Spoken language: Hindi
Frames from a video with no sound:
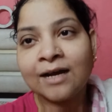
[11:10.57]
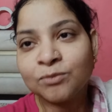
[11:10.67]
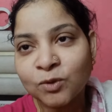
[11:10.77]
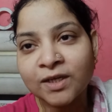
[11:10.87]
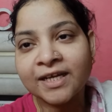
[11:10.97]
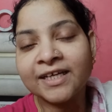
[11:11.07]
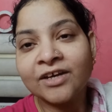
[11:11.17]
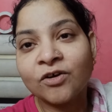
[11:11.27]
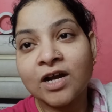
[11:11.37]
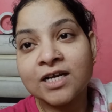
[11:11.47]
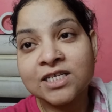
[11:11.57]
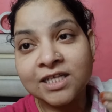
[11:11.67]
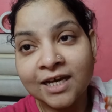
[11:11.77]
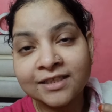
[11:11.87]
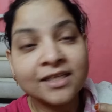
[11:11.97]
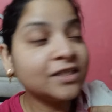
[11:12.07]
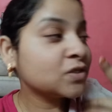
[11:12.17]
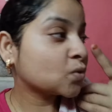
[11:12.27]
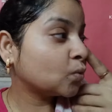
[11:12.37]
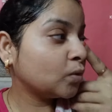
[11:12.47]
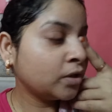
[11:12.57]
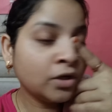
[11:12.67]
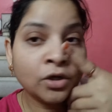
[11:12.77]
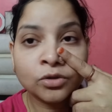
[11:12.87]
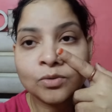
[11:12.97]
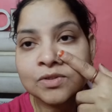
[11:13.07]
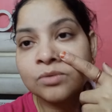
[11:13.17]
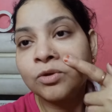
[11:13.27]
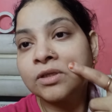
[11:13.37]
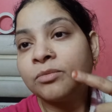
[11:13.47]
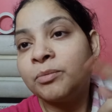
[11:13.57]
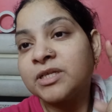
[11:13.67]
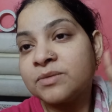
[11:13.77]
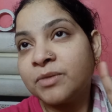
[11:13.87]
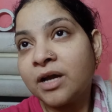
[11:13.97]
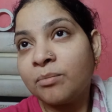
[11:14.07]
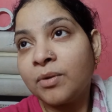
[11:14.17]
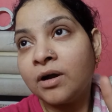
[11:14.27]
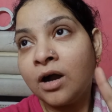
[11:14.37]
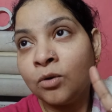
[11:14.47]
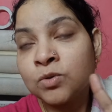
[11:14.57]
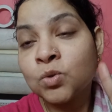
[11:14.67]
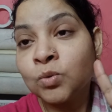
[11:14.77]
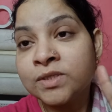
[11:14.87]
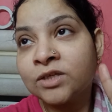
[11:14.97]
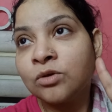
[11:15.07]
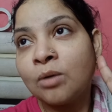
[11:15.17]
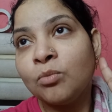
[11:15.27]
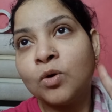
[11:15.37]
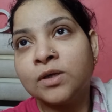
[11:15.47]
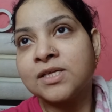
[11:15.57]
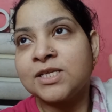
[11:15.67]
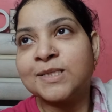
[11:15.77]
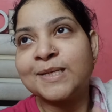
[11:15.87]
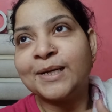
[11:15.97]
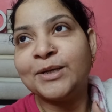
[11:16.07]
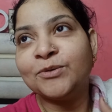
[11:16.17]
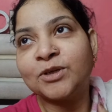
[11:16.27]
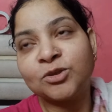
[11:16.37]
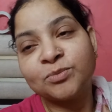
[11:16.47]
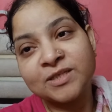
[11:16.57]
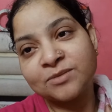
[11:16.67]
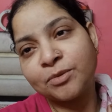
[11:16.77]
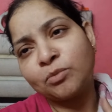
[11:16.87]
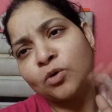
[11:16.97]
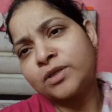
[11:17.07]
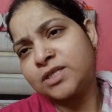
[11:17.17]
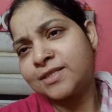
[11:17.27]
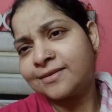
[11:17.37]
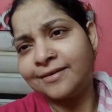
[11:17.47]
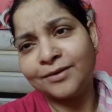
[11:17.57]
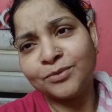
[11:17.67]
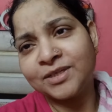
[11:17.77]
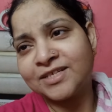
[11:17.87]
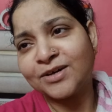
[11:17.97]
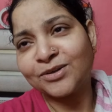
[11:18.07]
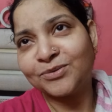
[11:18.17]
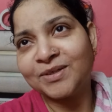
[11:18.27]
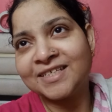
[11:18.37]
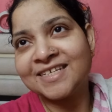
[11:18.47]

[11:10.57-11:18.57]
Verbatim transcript: काम तो करना ही है और आज इनायत गई है स्कूल उसने बोला था मम्मा जब मैं आप आऊँ स्कूल से तो आप बहुत अच्छे से रेडी होना तो बस अब मैं बहुत अच्छे से रेडी होने जा रही हूँ